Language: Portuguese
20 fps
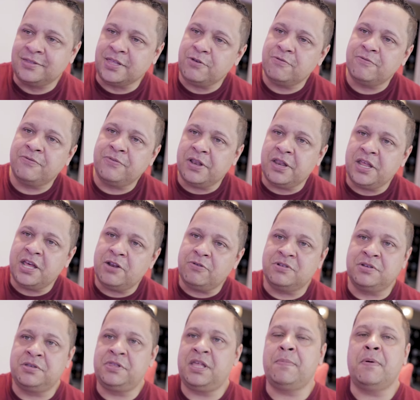tem um veneno
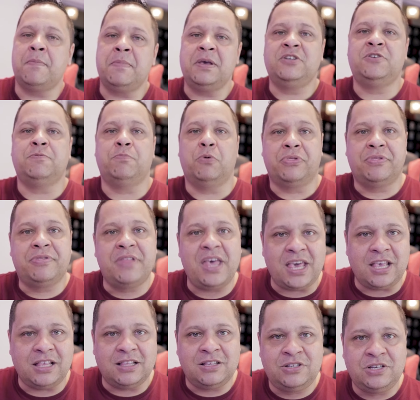extremamente
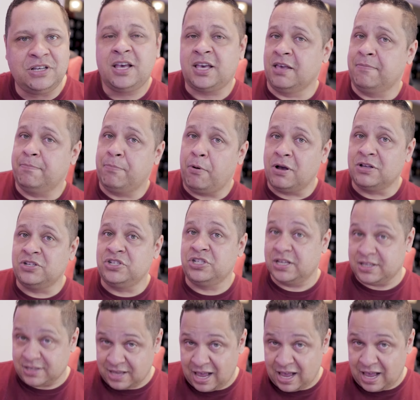potente que pode